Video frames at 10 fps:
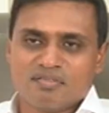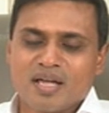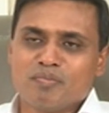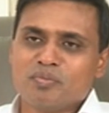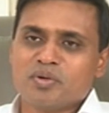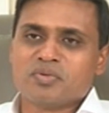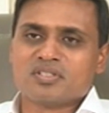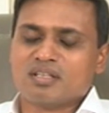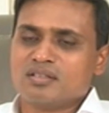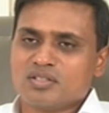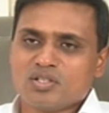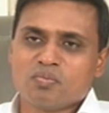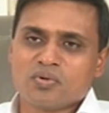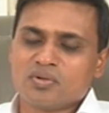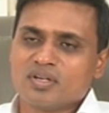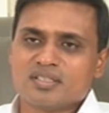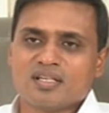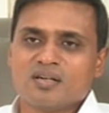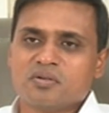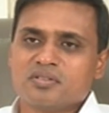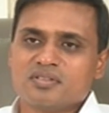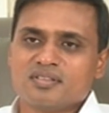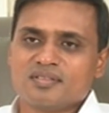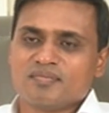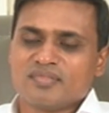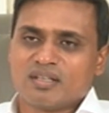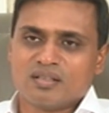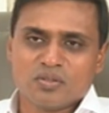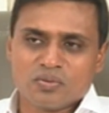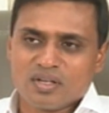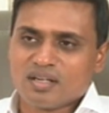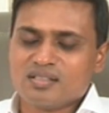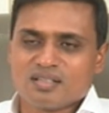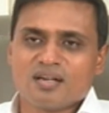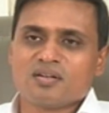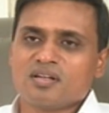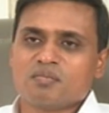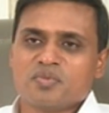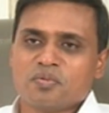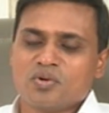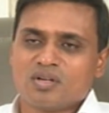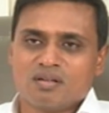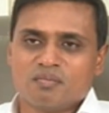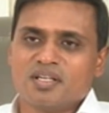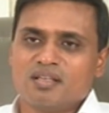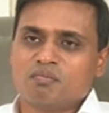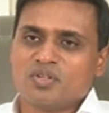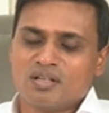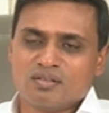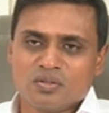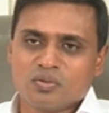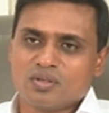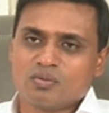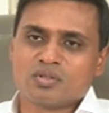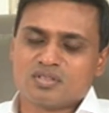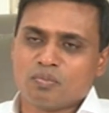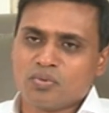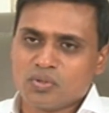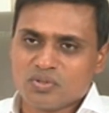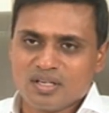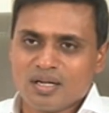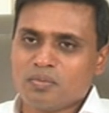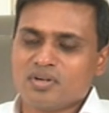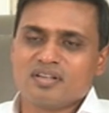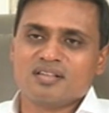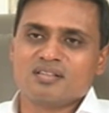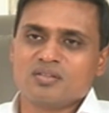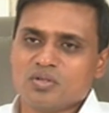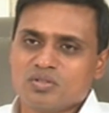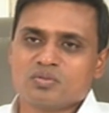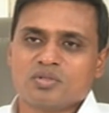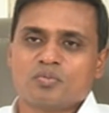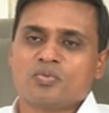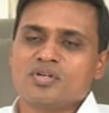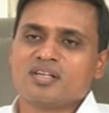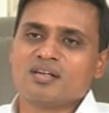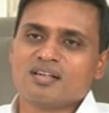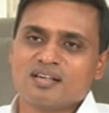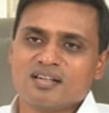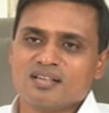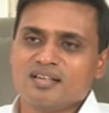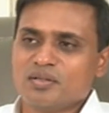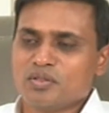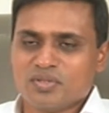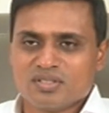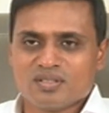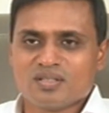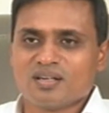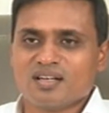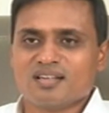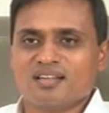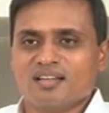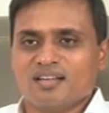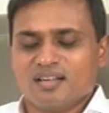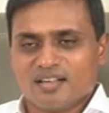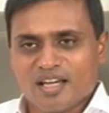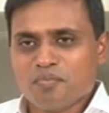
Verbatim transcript: ఫ్యామిలీ మెంబర్స్ అందరి సపోర్ట్ కూడా చాలా ఉంటుంది అందరూ కూడా కలిసికట్టుగా మేము ఒక అందరూ కూడా ఒక సపోర్ట్ ఉంది కాబట్టి ఈరోజు పొలిటికల్గా కానీ లేకపోతే బిజినెస్లో కానీ టైం